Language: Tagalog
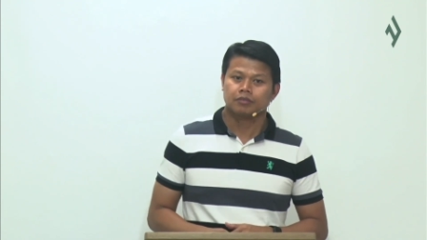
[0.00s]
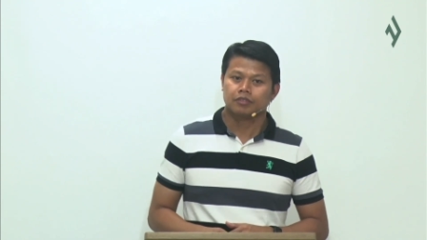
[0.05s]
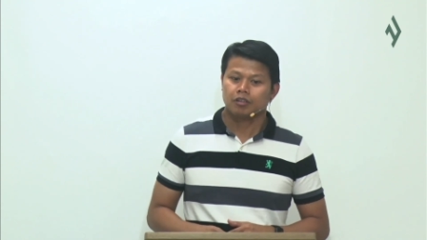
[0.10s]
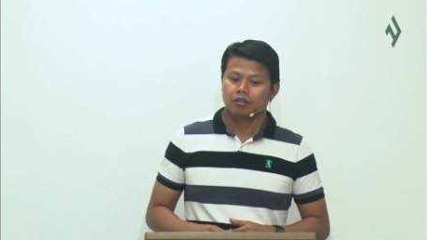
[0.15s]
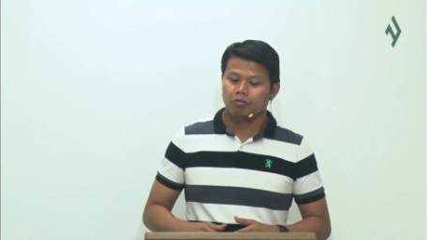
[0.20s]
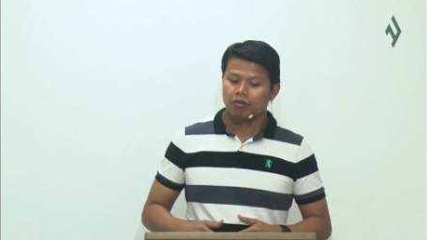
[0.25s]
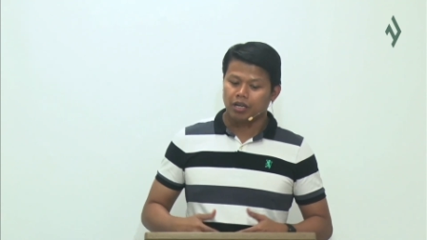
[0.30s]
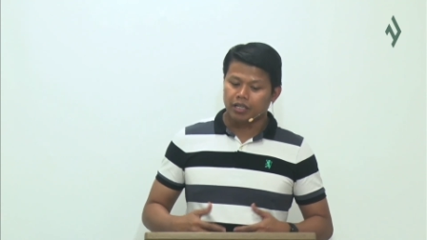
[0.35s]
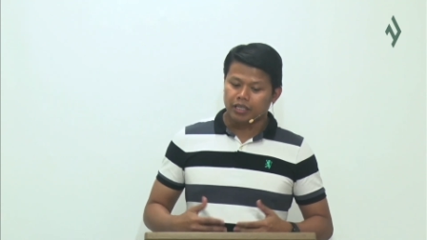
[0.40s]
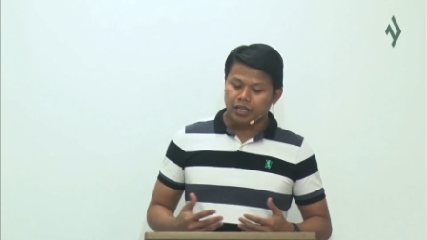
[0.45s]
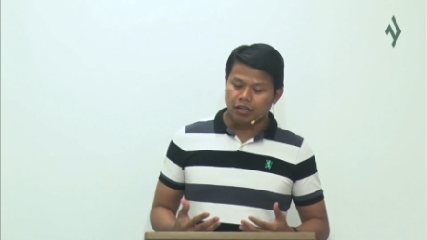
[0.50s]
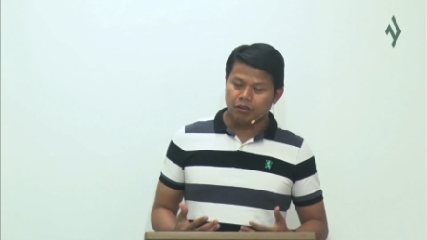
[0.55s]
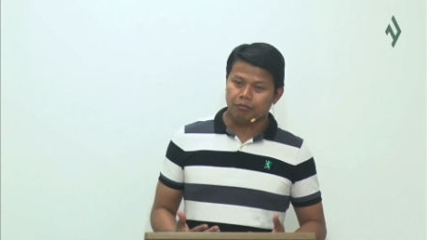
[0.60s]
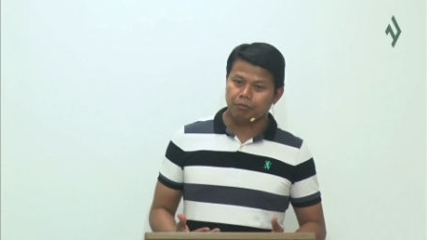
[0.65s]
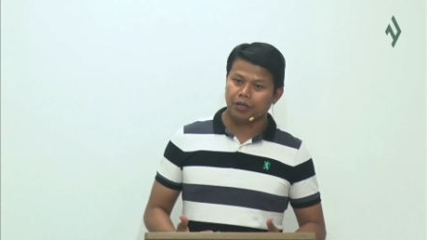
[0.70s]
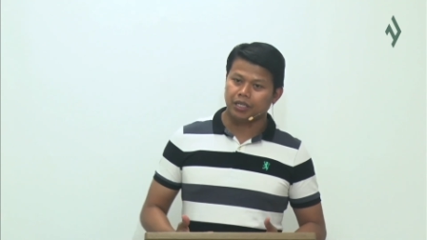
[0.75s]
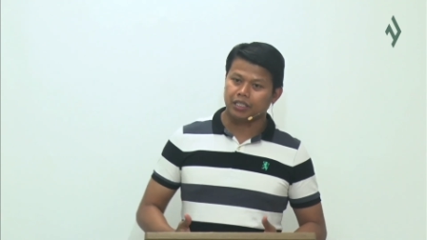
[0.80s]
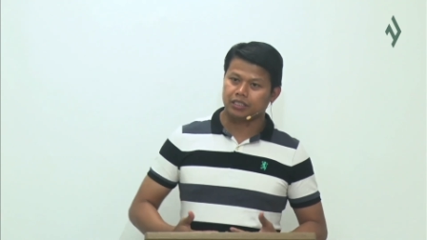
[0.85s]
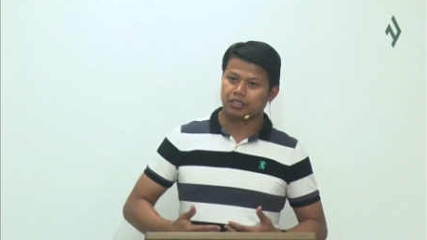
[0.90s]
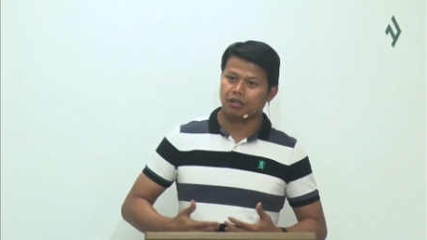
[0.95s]
will there
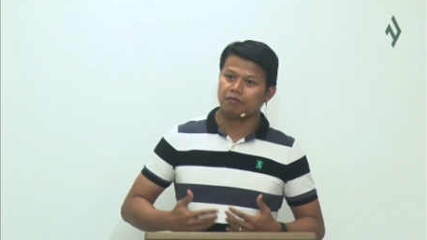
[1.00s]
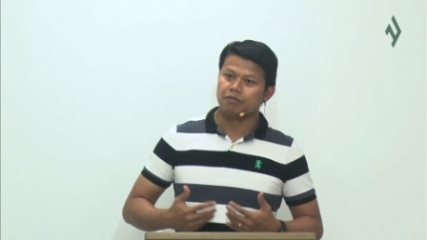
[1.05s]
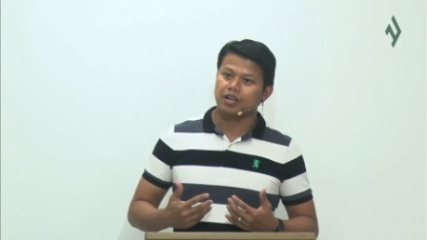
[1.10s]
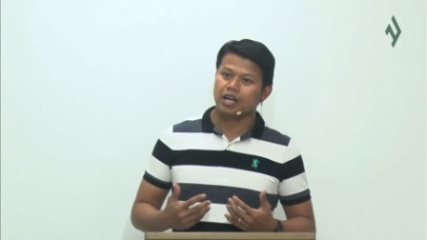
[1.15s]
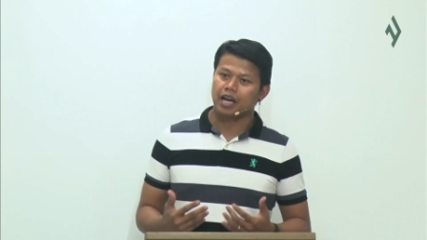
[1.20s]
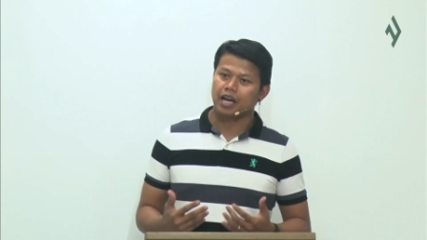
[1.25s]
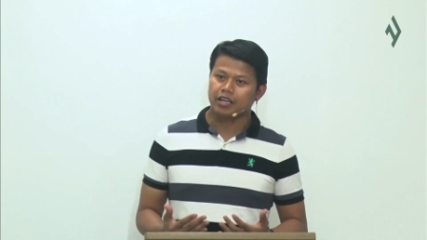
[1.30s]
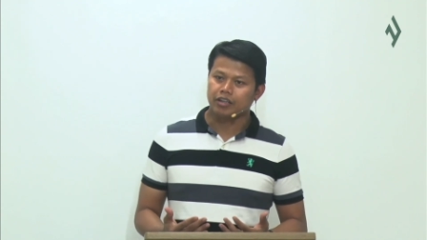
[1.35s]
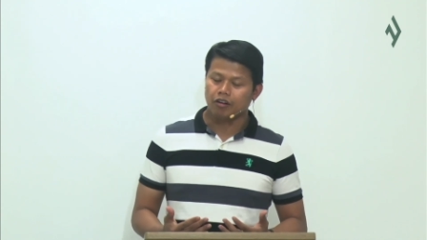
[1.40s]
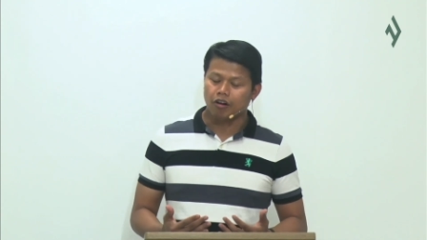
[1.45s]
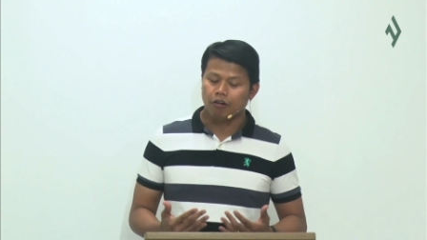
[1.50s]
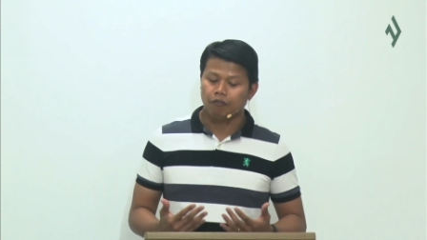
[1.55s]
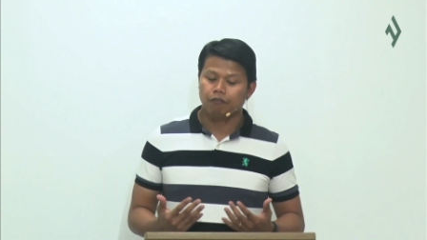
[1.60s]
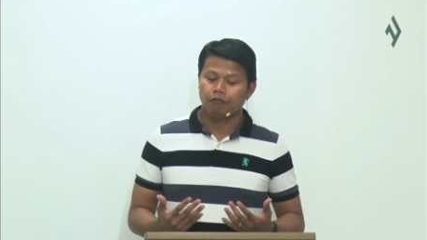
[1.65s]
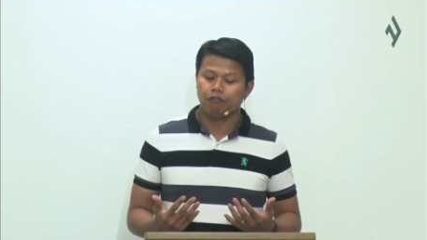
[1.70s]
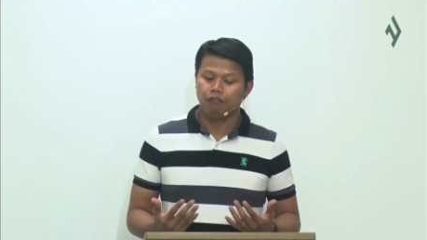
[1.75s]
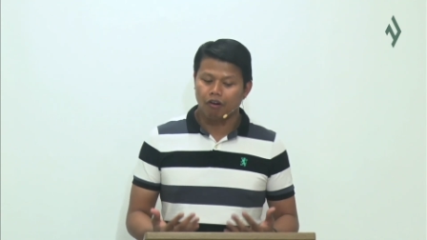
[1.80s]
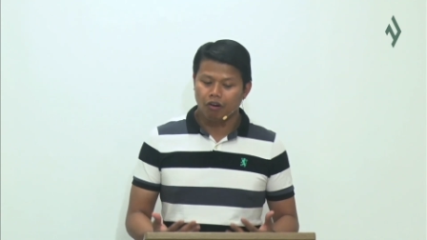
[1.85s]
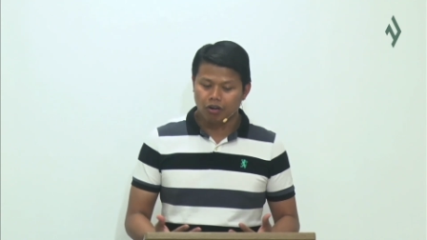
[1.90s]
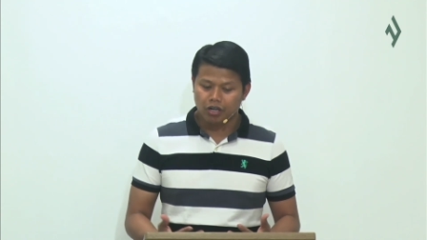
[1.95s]
be some kind of
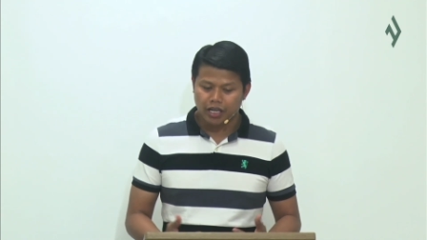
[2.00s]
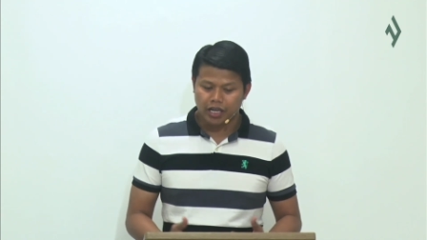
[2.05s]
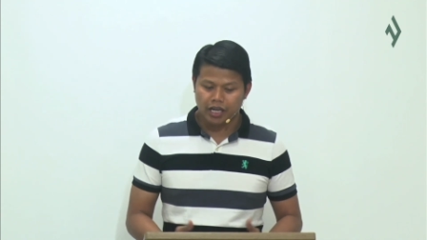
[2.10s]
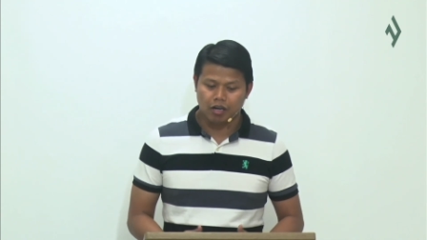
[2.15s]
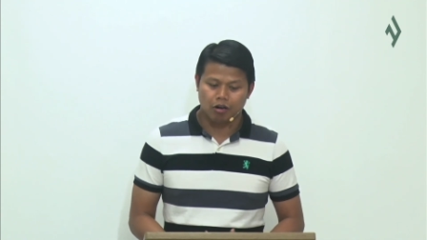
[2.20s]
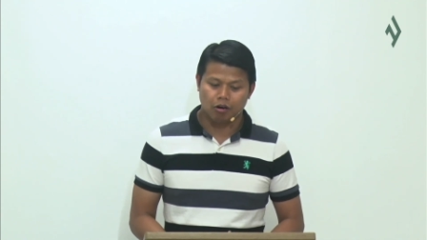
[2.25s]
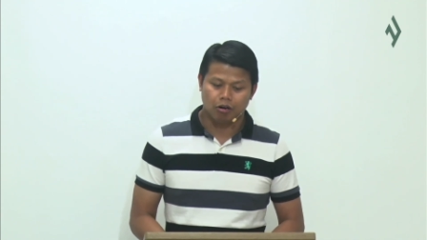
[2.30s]
falling